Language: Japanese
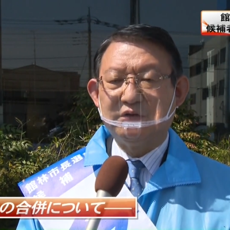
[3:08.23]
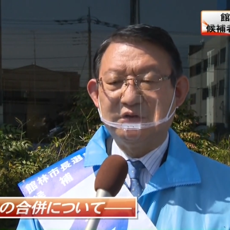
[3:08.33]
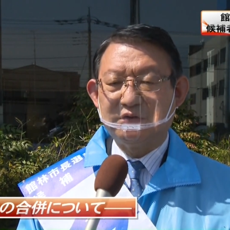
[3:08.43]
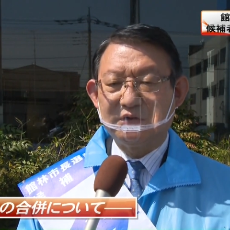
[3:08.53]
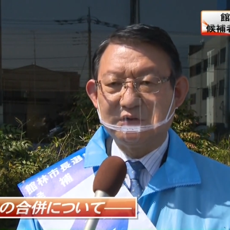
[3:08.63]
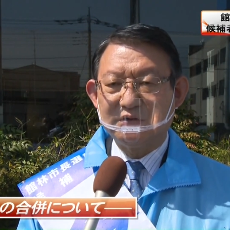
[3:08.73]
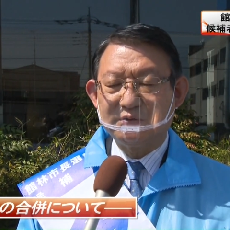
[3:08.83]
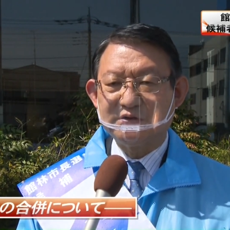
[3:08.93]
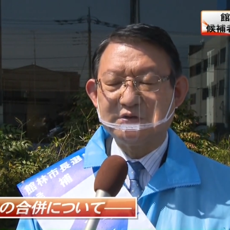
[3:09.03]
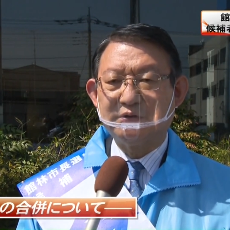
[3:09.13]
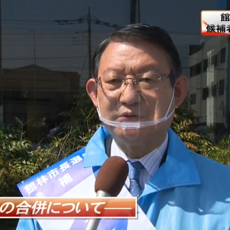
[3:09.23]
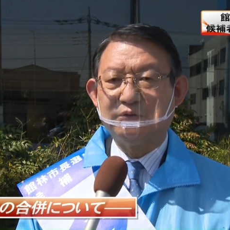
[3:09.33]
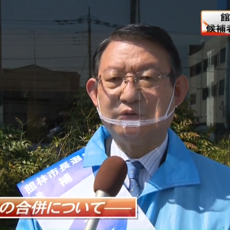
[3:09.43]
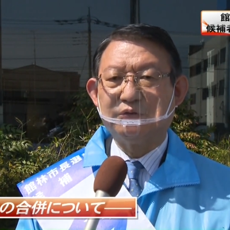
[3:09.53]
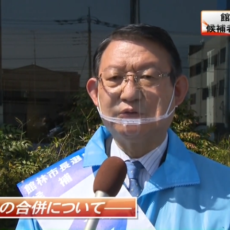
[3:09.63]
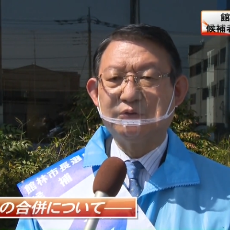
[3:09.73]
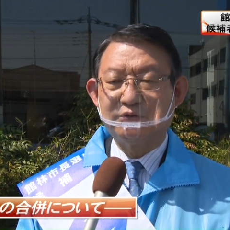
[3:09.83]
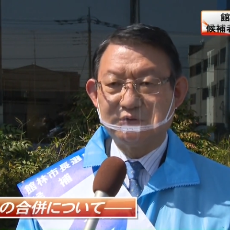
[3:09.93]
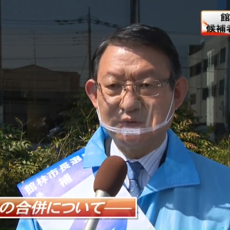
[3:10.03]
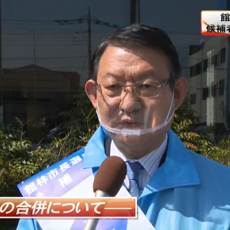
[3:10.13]
板倉さんの
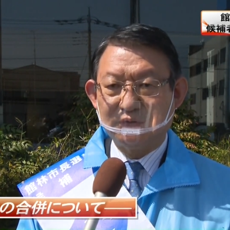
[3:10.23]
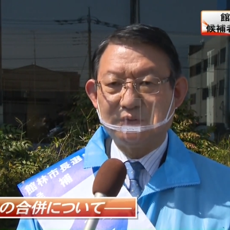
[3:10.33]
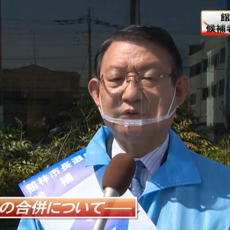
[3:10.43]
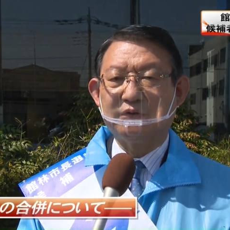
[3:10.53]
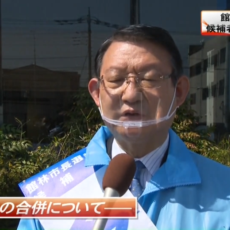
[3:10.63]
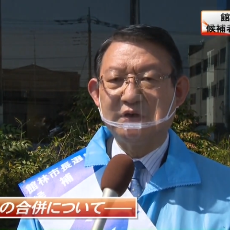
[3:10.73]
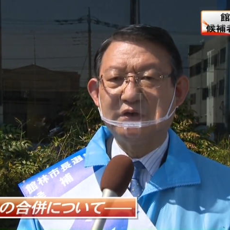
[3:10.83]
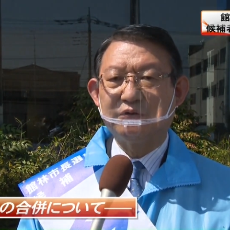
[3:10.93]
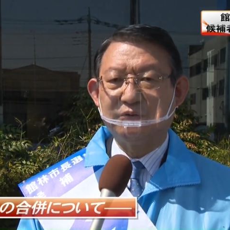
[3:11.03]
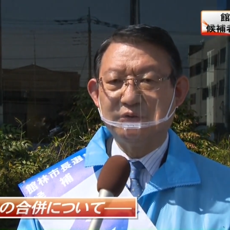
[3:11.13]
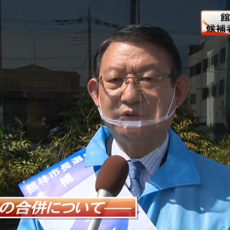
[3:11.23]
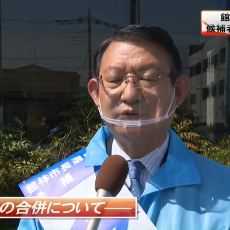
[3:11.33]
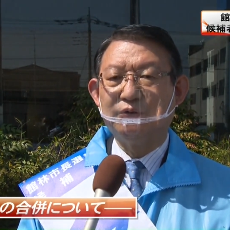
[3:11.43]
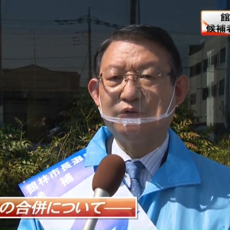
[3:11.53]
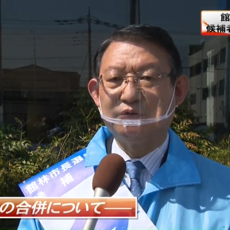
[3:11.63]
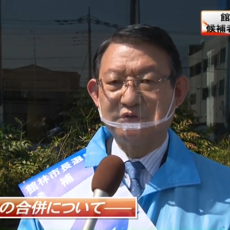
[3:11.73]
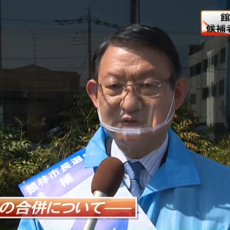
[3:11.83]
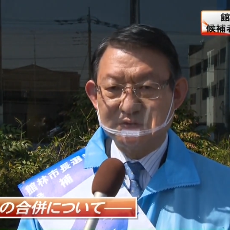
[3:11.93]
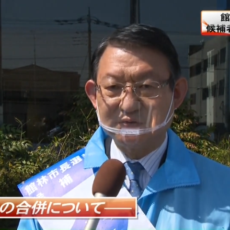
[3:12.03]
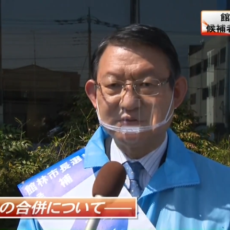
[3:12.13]
特徴大学の教育施
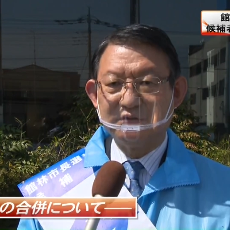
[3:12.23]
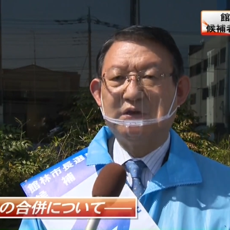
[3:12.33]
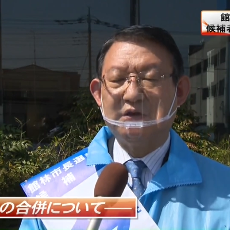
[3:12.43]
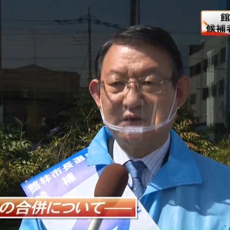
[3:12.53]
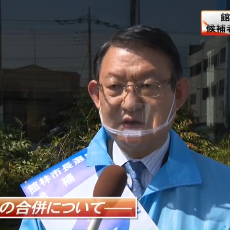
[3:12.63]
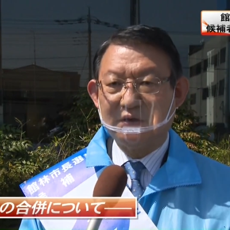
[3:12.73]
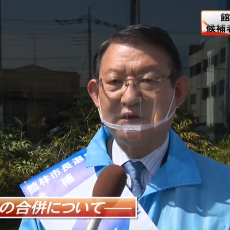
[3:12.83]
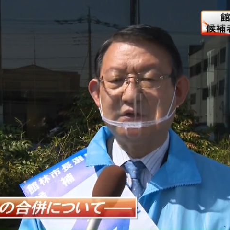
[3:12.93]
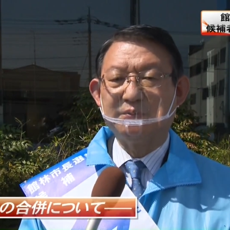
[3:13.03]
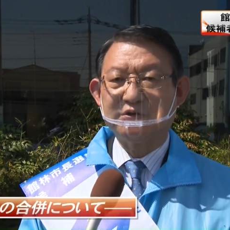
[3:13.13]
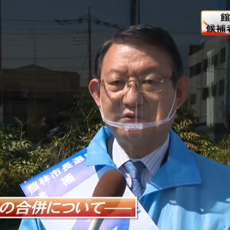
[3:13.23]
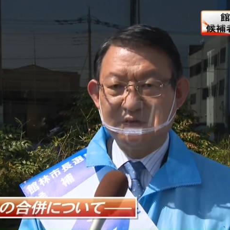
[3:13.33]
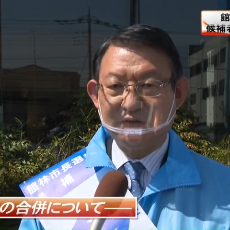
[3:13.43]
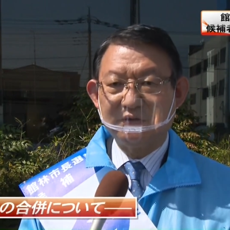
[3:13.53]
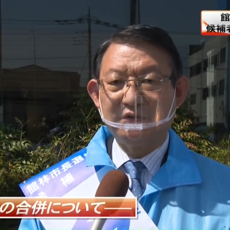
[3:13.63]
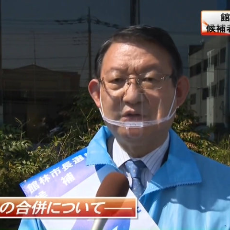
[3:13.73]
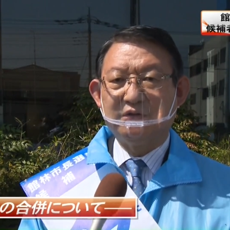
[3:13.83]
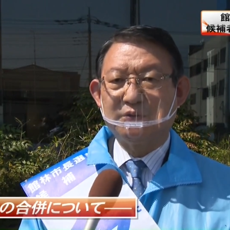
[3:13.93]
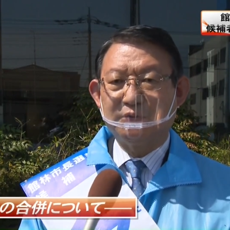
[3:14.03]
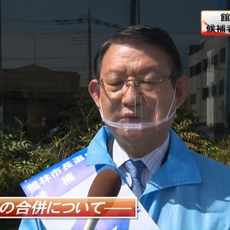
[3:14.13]
設駅がありますし
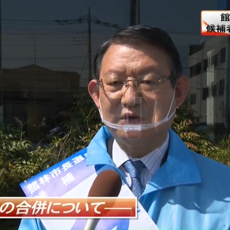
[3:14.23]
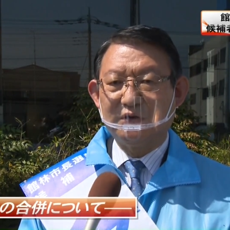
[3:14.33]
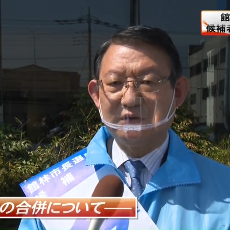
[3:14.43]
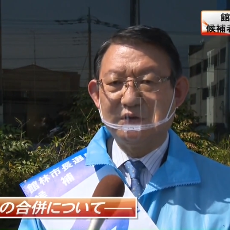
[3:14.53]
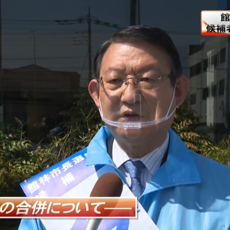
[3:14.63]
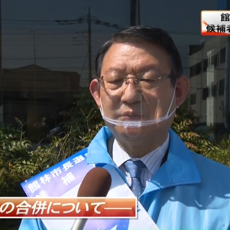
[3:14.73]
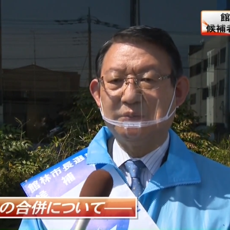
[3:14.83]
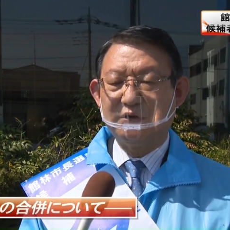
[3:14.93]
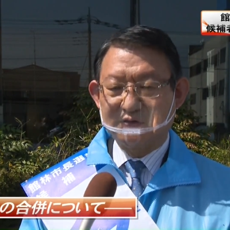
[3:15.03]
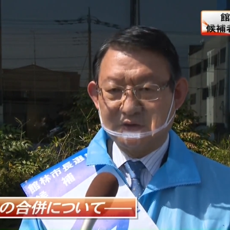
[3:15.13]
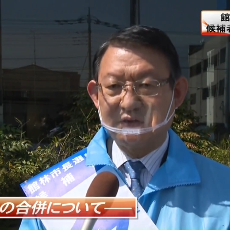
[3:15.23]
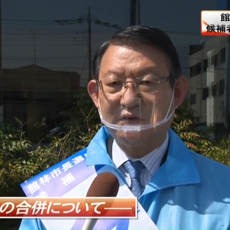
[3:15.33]
広大な面積